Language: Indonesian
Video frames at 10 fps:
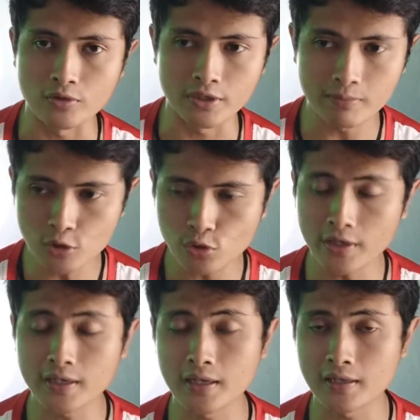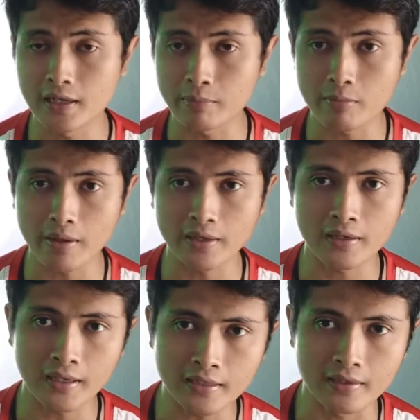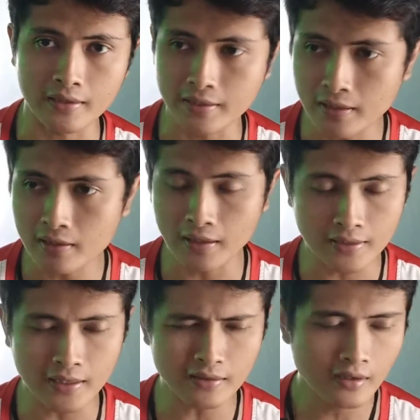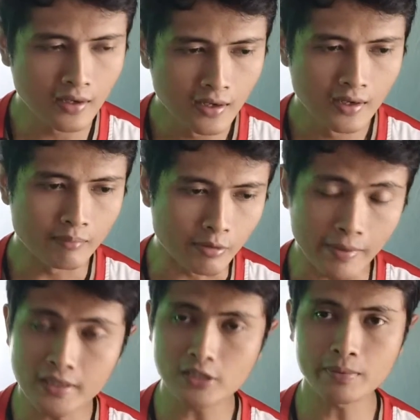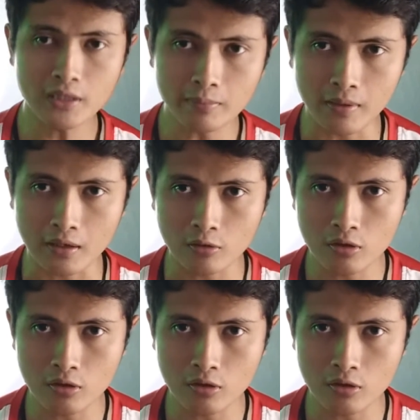Jadi menyesuaikan dengan gaya permainan kalian. Kayak kalian bermainnya seperti apa?